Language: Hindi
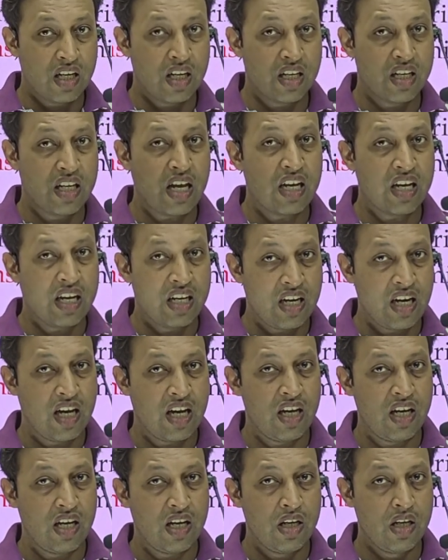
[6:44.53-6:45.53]
क्या करना है
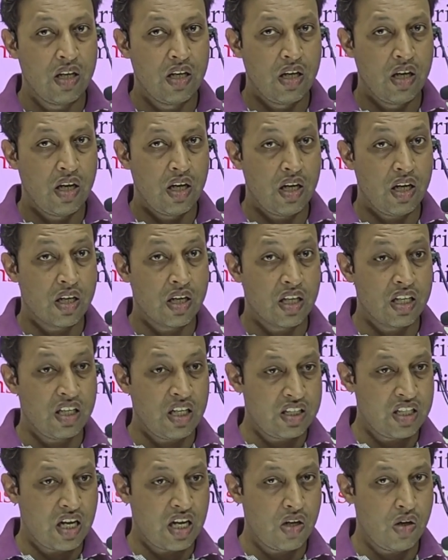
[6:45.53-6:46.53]
है ना किधर
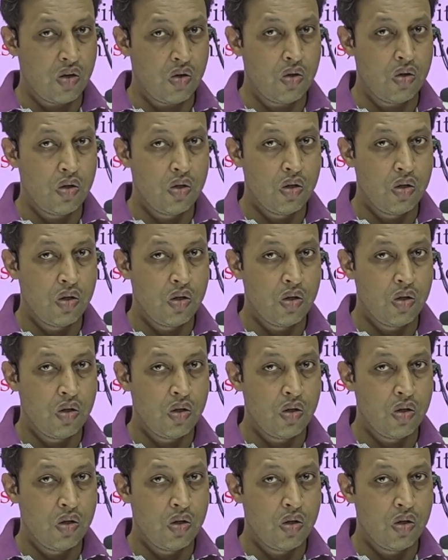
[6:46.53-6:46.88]
जा रहे हो